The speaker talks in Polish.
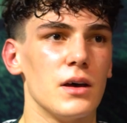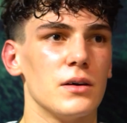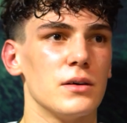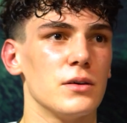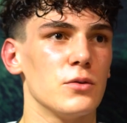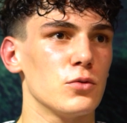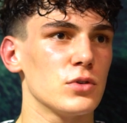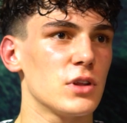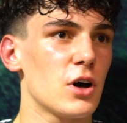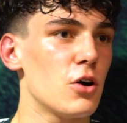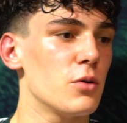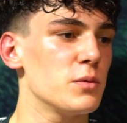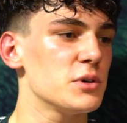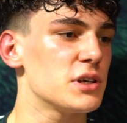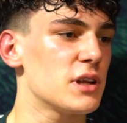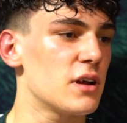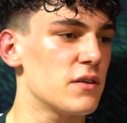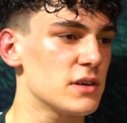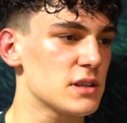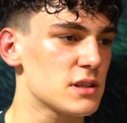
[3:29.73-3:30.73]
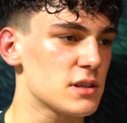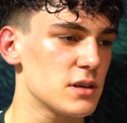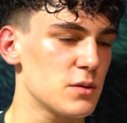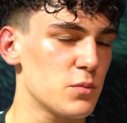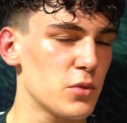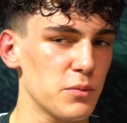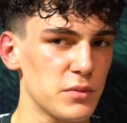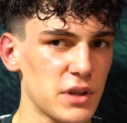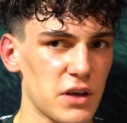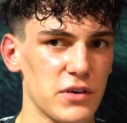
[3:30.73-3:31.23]
e, udało mi się nawet,
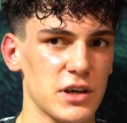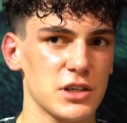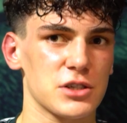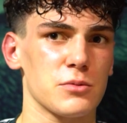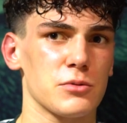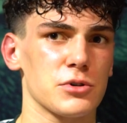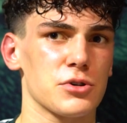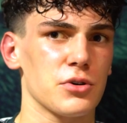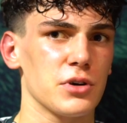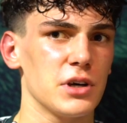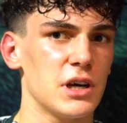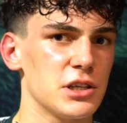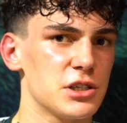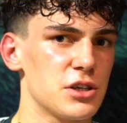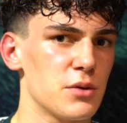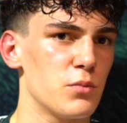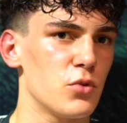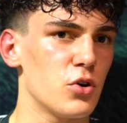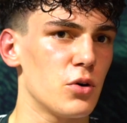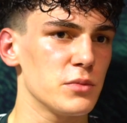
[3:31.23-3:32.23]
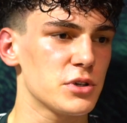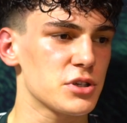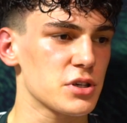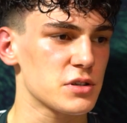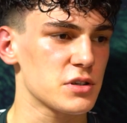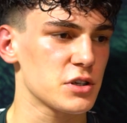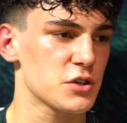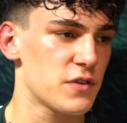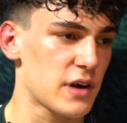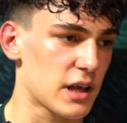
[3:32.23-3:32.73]
moim największym osiągnięciem było
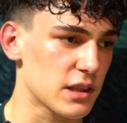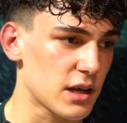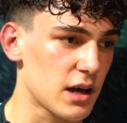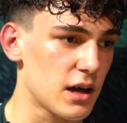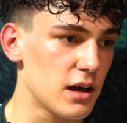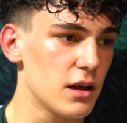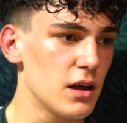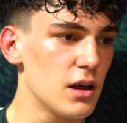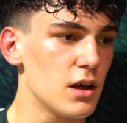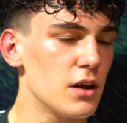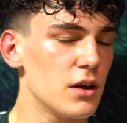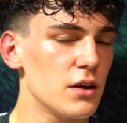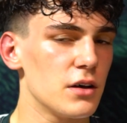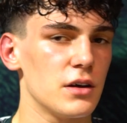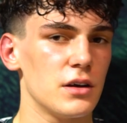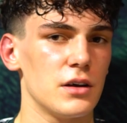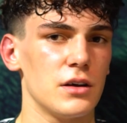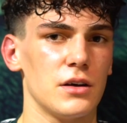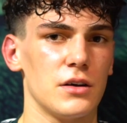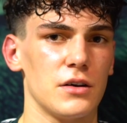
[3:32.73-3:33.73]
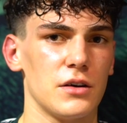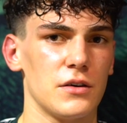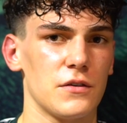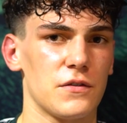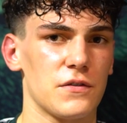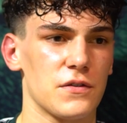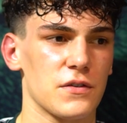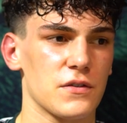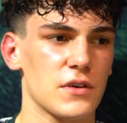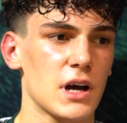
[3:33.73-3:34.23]
Mistrzostwo Świata
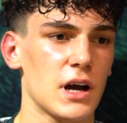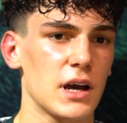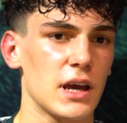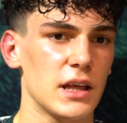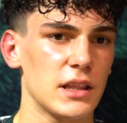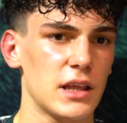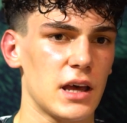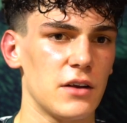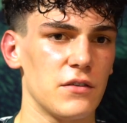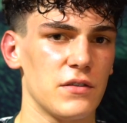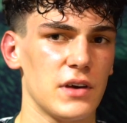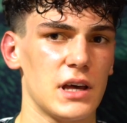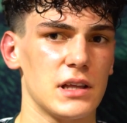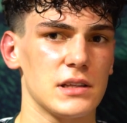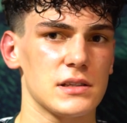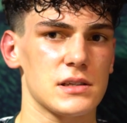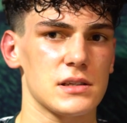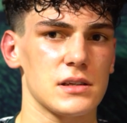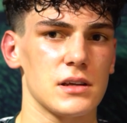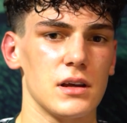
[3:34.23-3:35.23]
w K1, więc